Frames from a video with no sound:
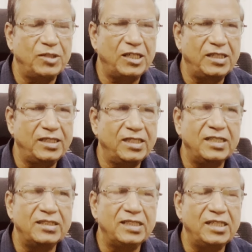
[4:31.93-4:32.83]

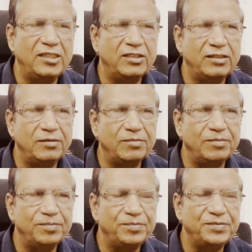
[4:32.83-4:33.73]
ब्राइनिया चेलीडोनियम